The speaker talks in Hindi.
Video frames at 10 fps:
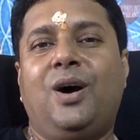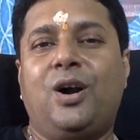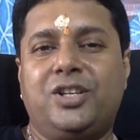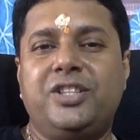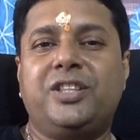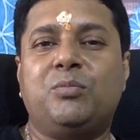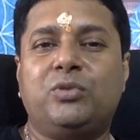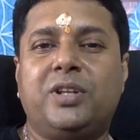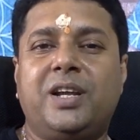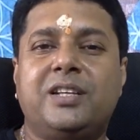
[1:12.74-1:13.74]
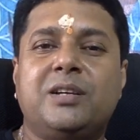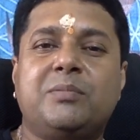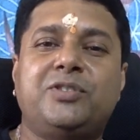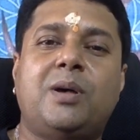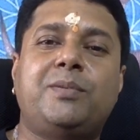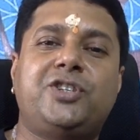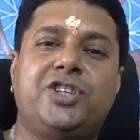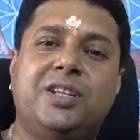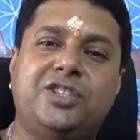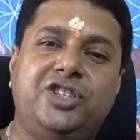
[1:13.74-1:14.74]
और चिंता मुक्त रहे जब
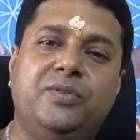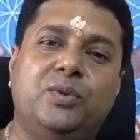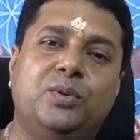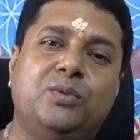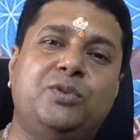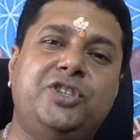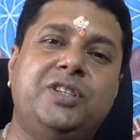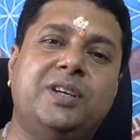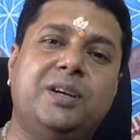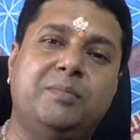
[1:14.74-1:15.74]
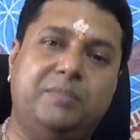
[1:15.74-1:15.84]
साक्षात शिव हों तो चिंता